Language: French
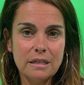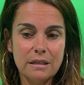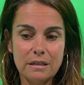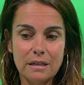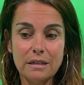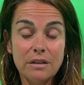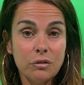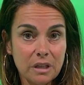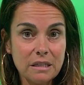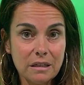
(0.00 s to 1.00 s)
C'est assez
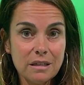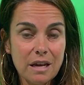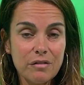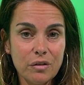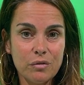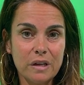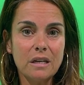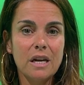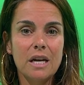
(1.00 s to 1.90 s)
fantastique ce qu'elle fait en fait.